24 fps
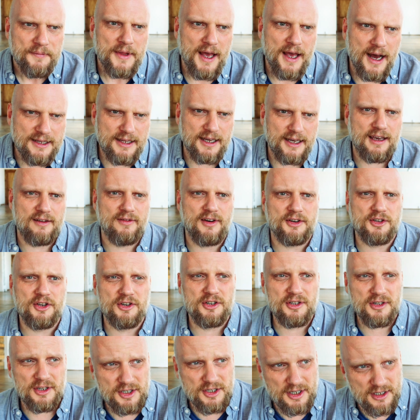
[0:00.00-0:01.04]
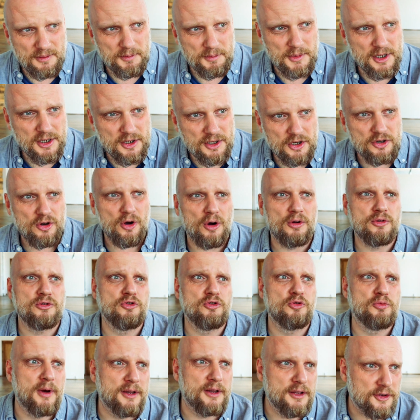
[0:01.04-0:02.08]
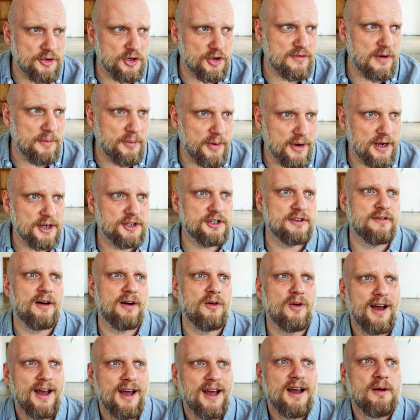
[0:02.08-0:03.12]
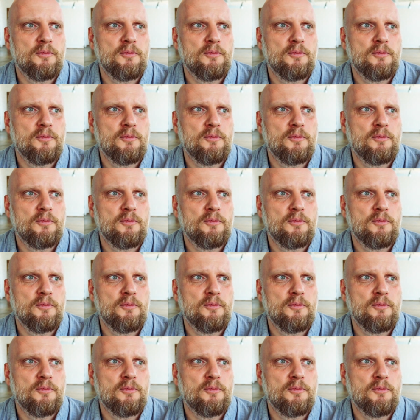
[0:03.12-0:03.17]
ale takie właśnie, że też czasem będę gdzieś chodził, będę coś wam pokazywał.